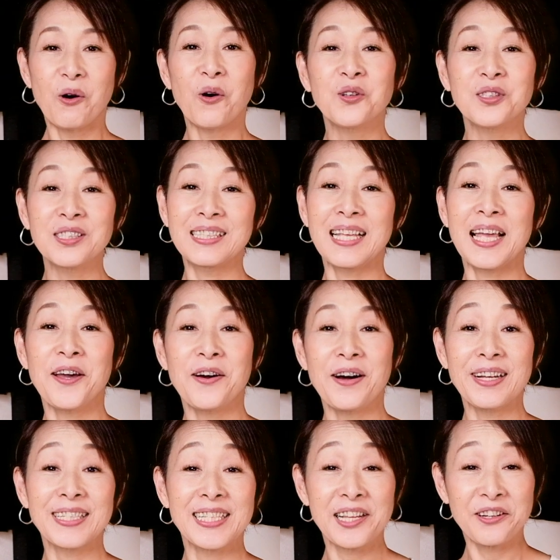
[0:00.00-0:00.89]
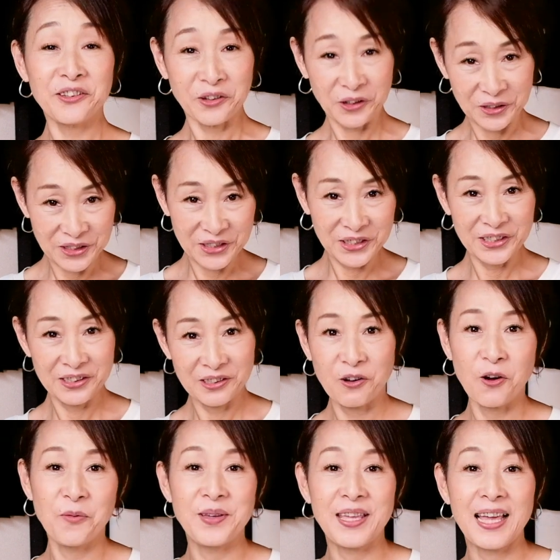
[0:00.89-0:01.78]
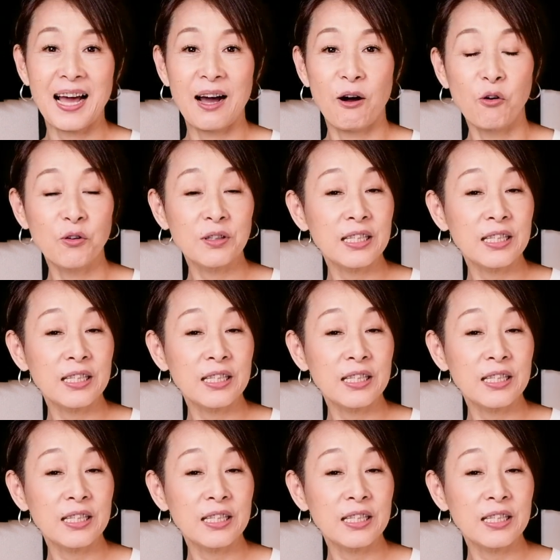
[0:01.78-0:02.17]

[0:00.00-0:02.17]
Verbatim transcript: 音程を合わせるコツ語尾や音